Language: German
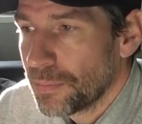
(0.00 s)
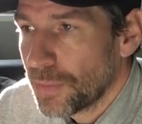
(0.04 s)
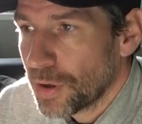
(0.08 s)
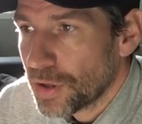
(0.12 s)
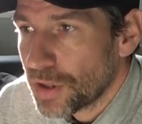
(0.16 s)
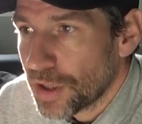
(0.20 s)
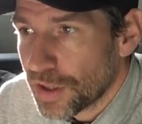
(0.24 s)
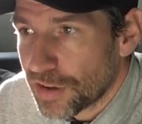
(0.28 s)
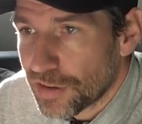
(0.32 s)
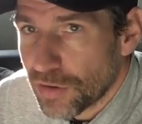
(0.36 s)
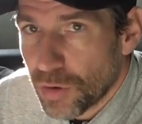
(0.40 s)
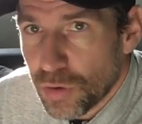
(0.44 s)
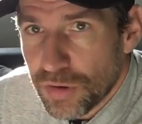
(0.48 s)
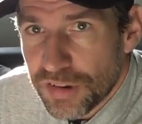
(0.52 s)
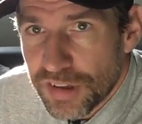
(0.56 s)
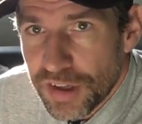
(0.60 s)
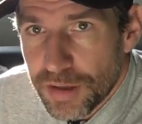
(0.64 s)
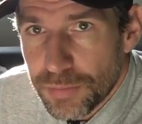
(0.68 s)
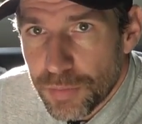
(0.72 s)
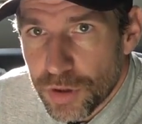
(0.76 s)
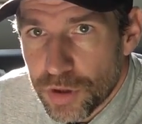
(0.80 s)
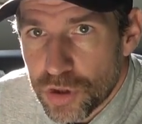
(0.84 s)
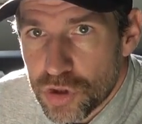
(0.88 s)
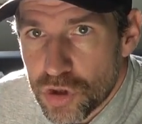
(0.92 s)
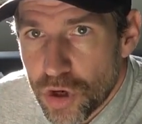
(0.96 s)
möchte jetzt losgehen,
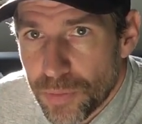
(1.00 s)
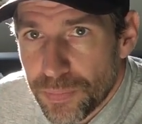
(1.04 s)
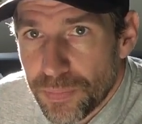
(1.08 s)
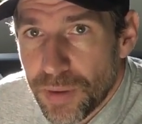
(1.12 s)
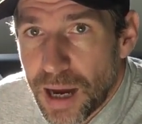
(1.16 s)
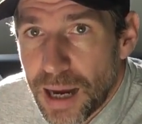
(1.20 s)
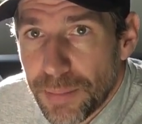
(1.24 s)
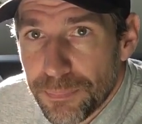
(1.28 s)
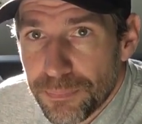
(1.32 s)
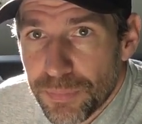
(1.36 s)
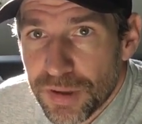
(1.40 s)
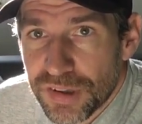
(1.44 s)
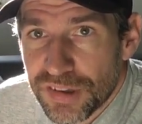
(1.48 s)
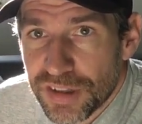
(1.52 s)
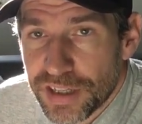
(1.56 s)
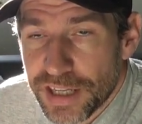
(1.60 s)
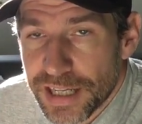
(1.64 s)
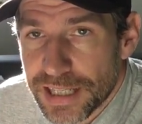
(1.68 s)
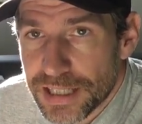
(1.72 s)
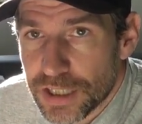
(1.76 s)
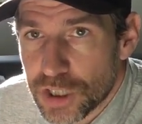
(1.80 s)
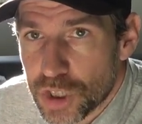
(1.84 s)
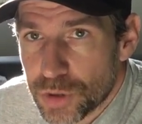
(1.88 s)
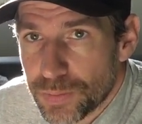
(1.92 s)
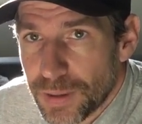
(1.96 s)
möchte shoppen, habe ein bisschen
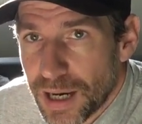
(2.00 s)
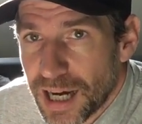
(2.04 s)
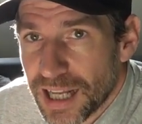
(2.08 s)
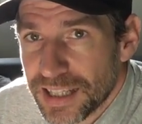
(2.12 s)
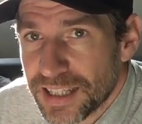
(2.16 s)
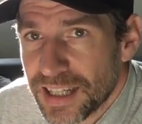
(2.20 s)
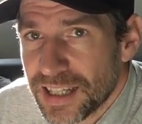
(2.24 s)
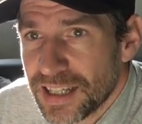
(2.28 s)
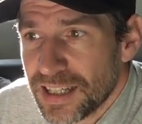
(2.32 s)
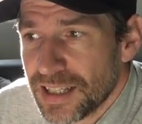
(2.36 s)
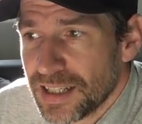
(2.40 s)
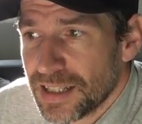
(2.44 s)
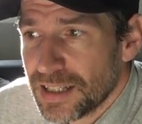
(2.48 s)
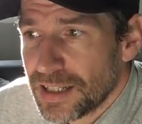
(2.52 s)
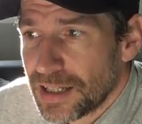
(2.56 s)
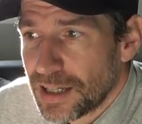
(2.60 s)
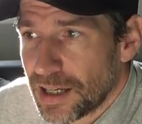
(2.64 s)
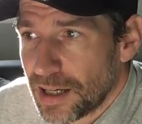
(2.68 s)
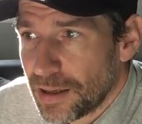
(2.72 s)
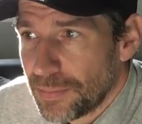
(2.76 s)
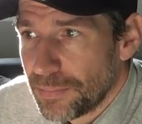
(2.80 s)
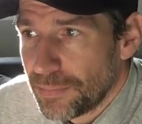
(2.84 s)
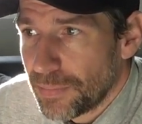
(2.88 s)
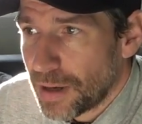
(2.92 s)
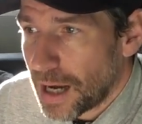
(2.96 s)
Geld gespart,
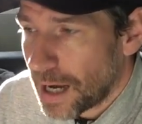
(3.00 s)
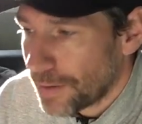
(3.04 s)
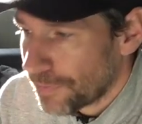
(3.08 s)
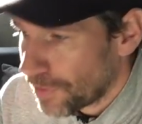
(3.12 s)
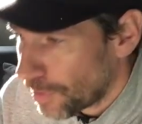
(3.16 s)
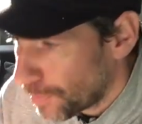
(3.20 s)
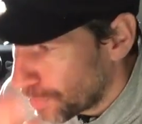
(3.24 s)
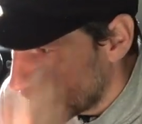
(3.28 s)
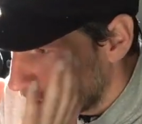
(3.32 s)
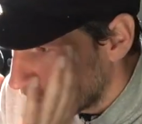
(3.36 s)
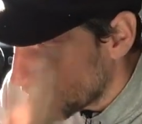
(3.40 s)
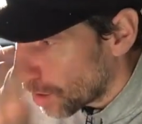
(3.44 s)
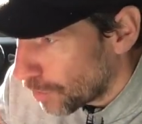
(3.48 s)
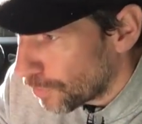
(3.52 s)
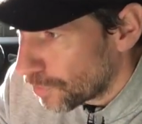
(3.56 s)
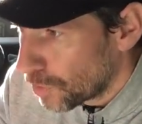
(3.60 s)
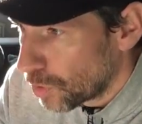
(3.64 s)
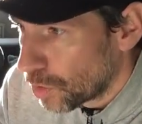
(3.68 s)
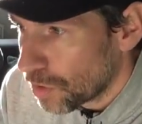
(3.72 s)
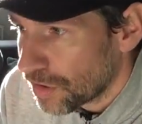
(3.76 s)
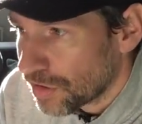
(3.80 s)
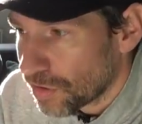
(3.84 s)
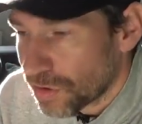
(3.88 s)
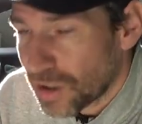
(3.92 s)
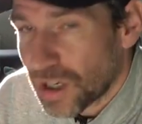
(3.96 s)
ähm, einfach blind auf
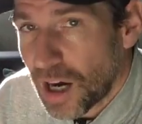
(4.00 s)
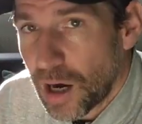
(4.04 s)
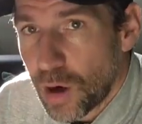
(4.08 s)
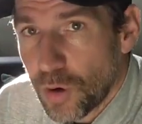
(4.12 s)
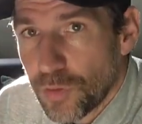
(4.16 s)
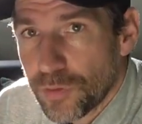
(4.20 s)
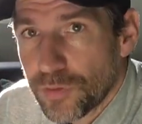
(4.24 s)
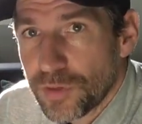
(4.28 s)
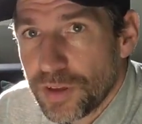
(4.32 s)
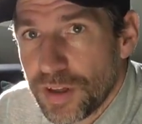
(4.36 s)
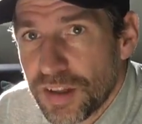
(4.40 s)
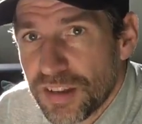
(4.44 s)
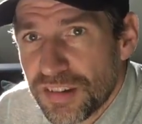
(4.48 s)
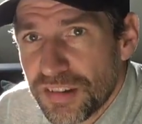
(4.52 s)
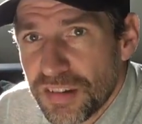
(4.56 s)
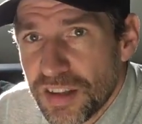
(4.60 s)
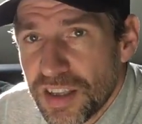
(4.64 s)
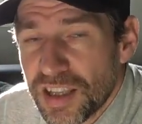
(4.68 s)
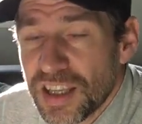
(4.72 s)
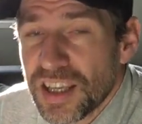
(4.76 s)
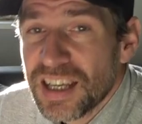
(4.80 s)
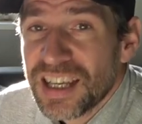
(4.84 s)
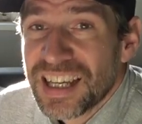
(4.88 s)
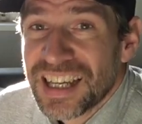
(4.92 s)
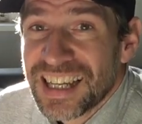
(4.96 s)
los und kaufen ist
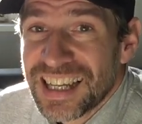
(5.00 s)
nicht.